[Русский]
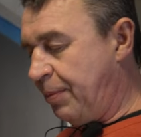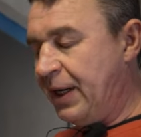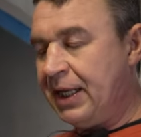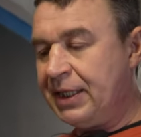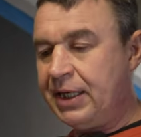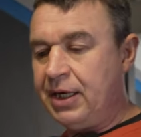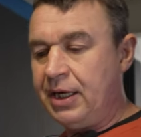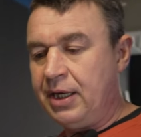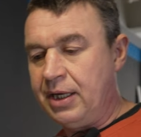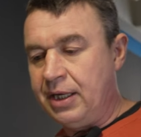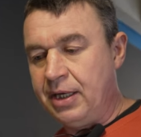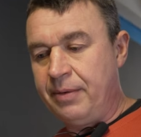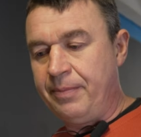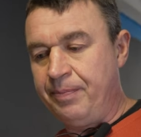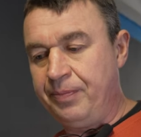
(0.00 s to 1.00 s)

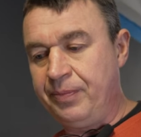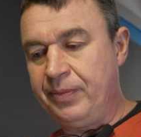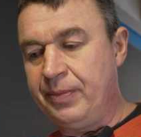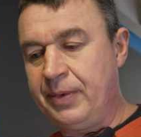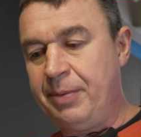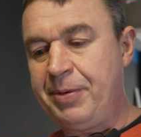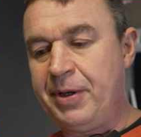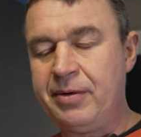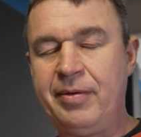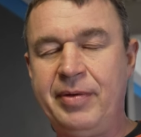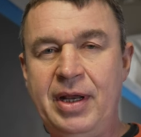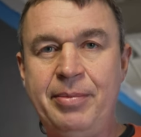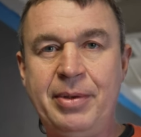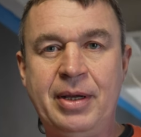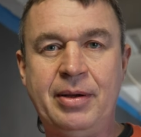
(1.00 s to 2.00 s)
порядка, на первое
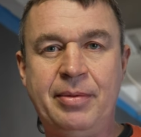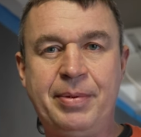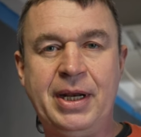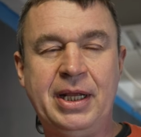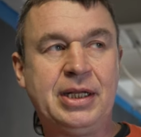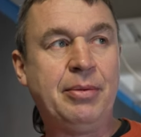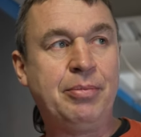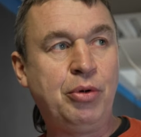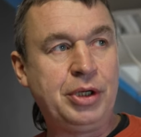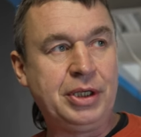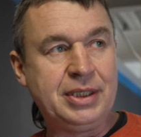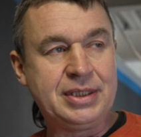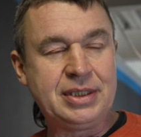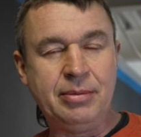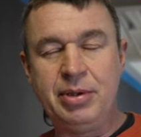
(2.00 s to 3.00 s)
время, порядка более
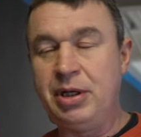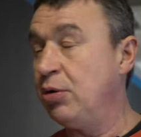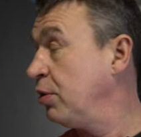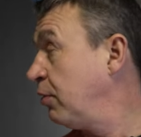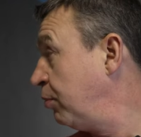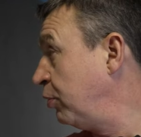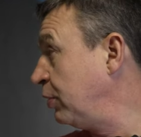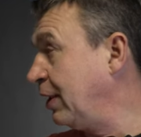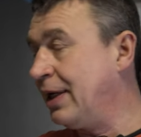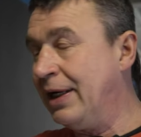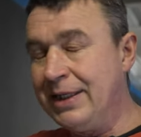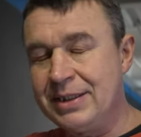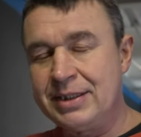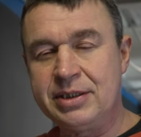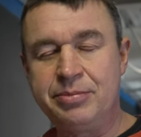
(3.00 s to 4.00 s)
10 миллионов будет
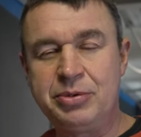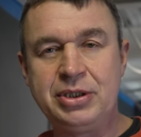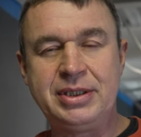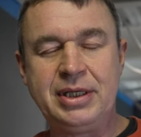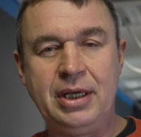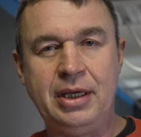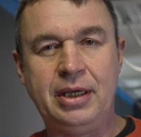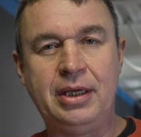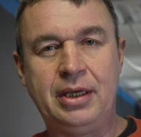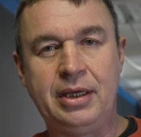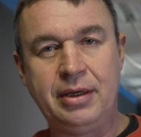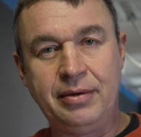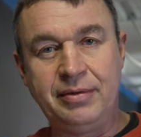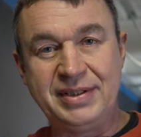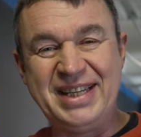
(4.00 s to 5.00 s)
находиться
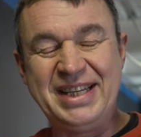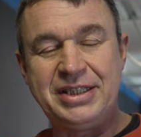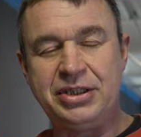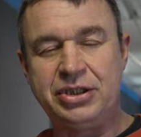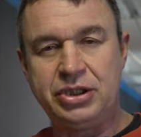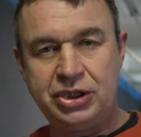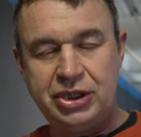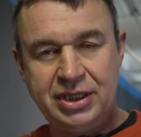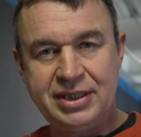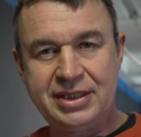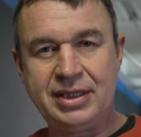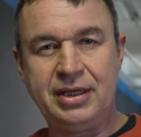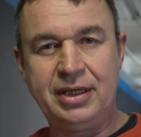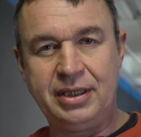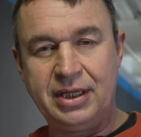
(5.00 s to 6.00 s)
запчастей здесь и
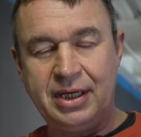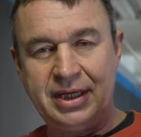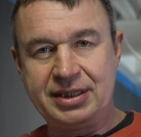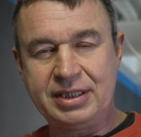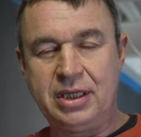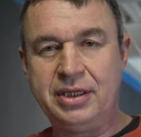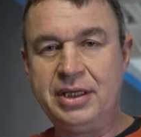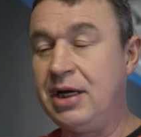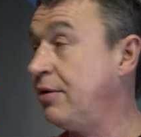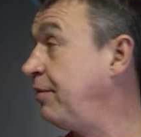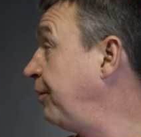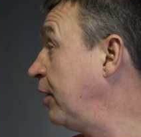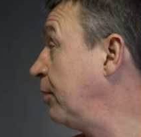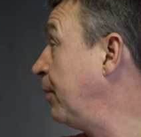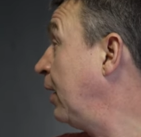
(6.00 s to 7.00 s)
сейчас э, на складах
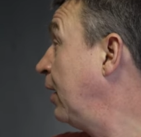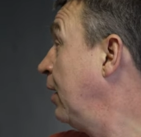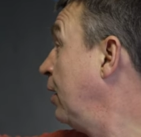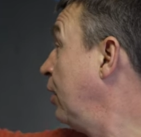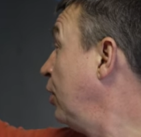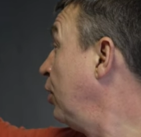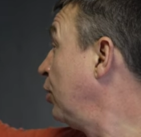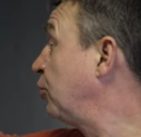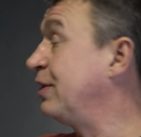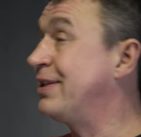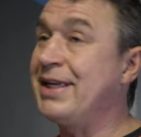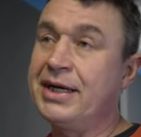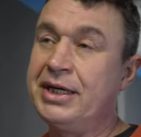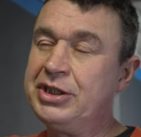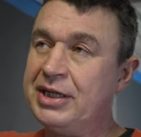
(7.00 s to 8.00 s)
фирмы. То есть
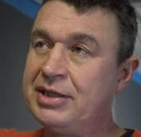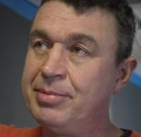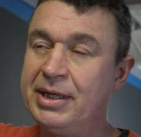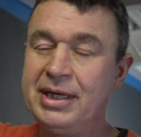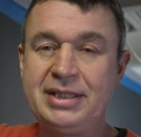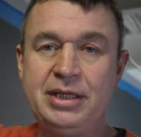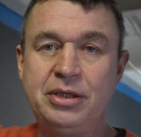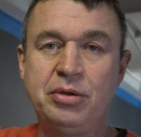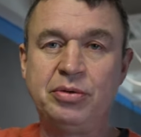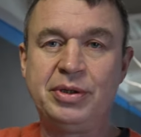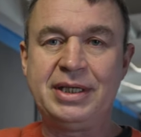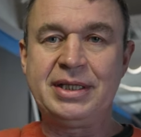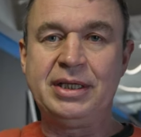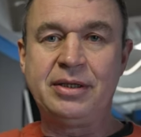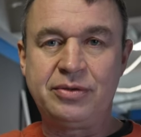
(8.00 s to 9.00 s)
старая часть магазина у
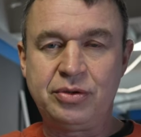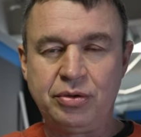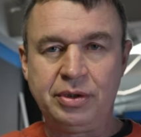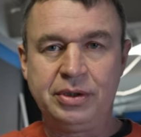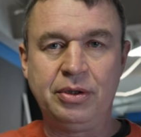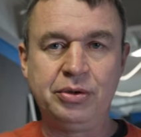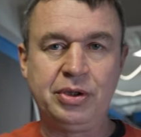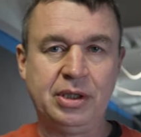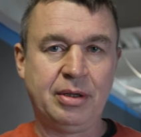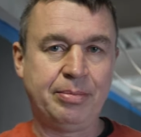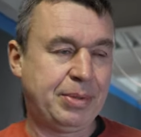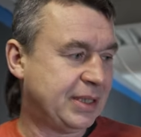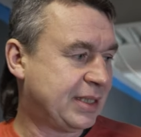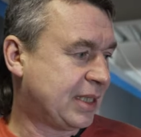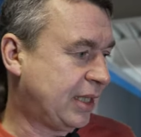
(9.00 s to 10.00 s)
нас это все отдано
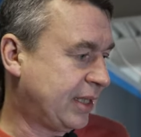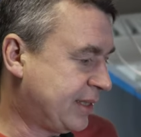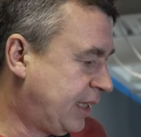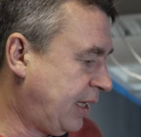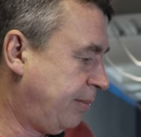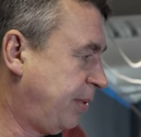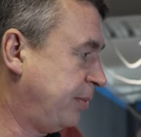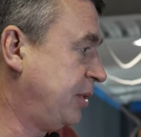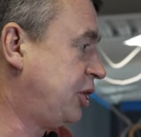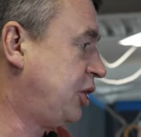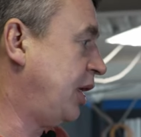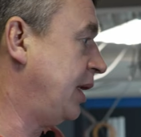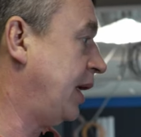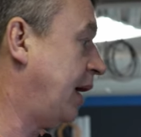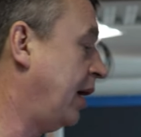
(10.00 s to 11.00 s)
под складские
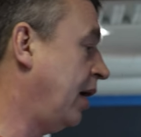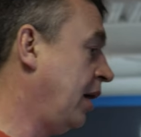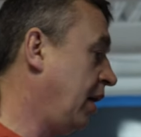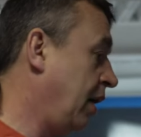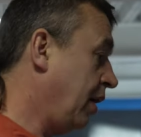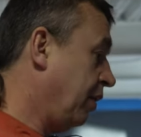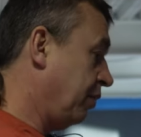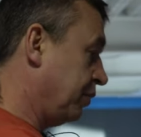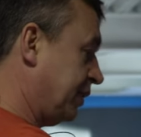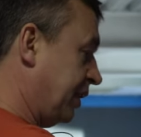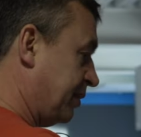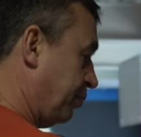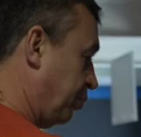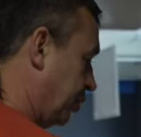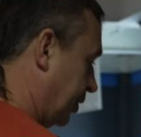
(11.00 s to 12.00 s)
помещения. Вот
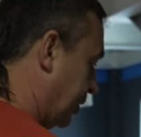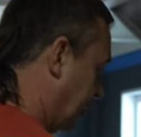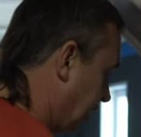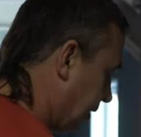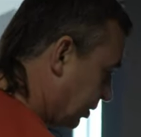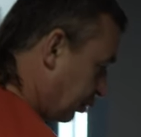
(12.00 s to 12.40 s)
здесь будет э,